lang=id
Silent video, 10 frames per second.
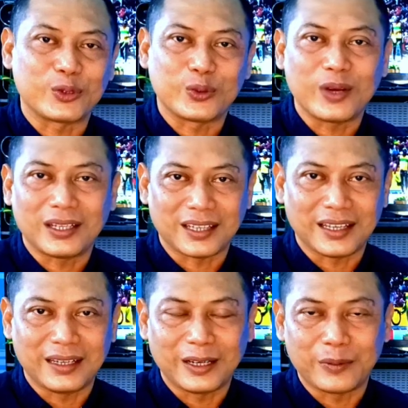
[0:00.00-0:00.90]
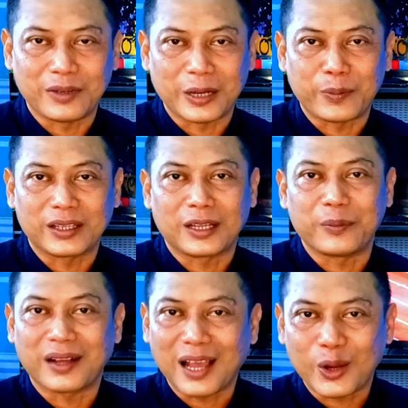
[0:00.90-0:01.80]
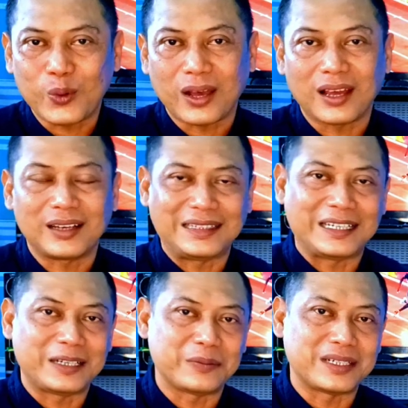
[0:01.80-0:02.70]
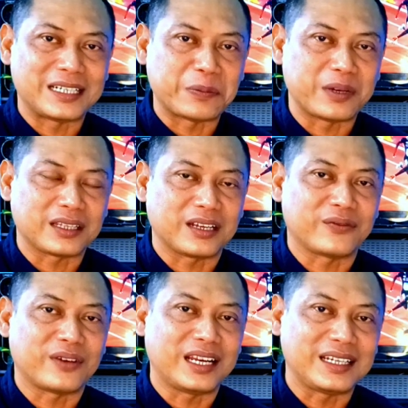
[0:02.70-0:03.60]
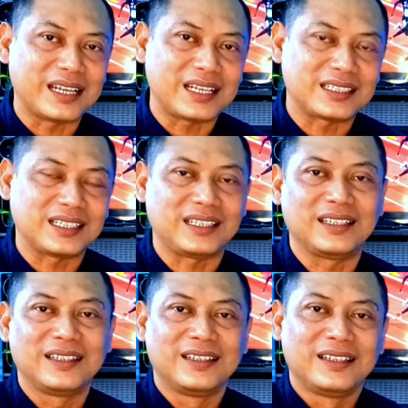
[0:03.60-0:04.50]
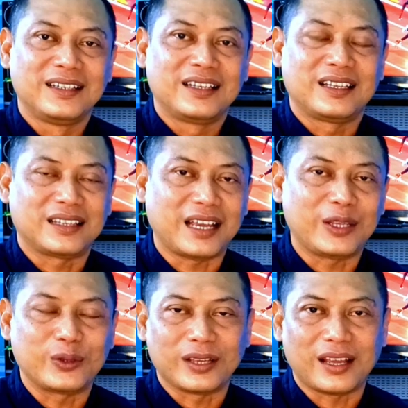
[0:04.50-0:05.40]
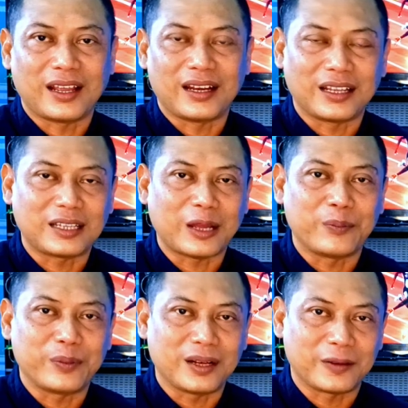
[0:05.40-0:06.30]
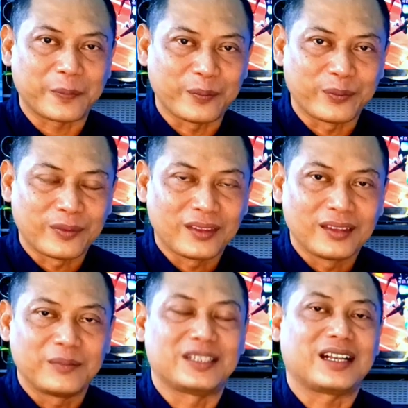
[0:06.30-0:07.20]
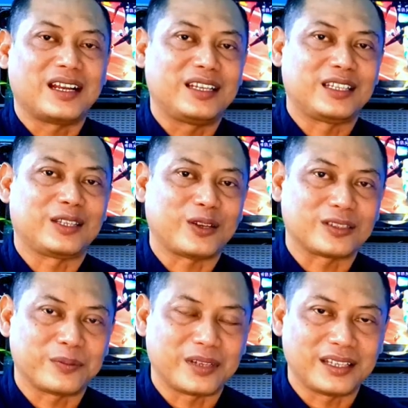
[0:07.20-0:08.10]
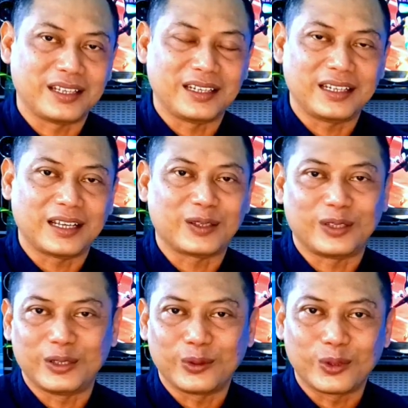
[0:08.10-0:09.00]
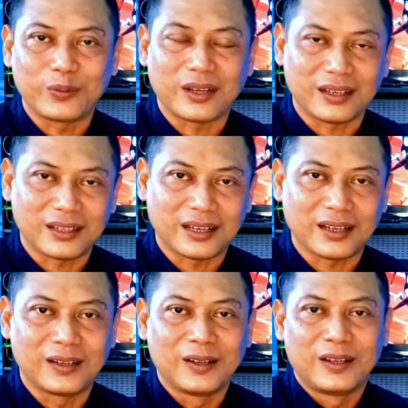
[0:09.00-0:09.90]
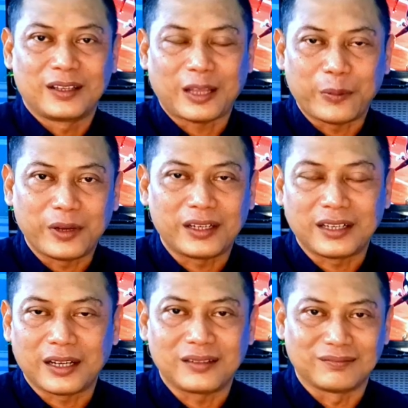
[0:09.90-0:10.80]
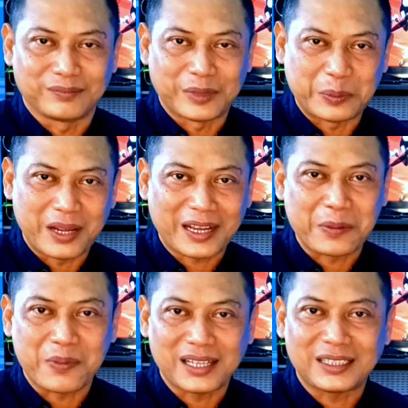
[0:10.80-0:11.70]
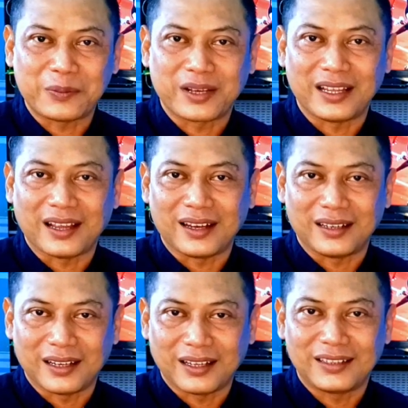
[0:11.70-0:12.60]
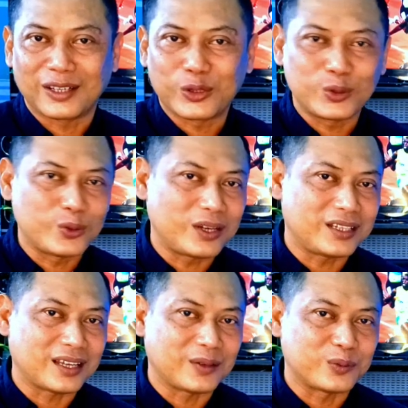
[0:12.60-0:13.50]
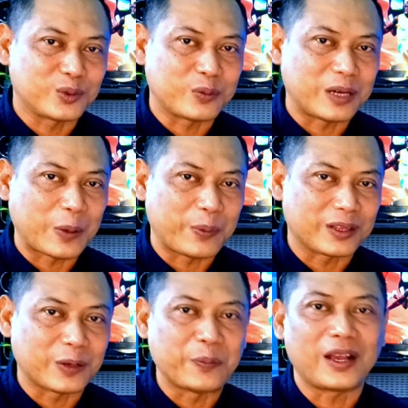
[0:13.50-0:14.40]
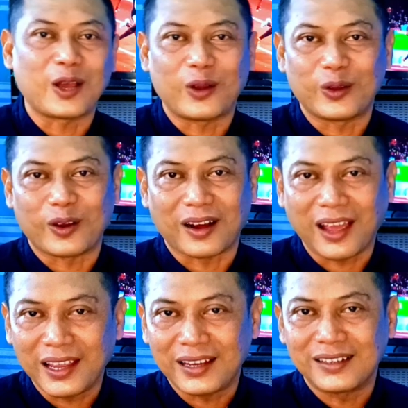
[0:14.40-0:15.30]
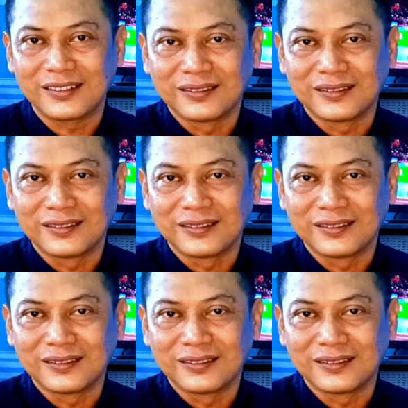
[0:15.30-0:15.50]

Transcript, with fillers: tujuannya ingin mendapatkan pengakuan, ingin mendapatkan validasi, entah itu ya Anda tampil misalkan di TikTok seperti ini atau di YouTube Anda tampil dengan berbagai macam gaya Anda yang tujuannya untuk mendapatkan pengakuan orang lain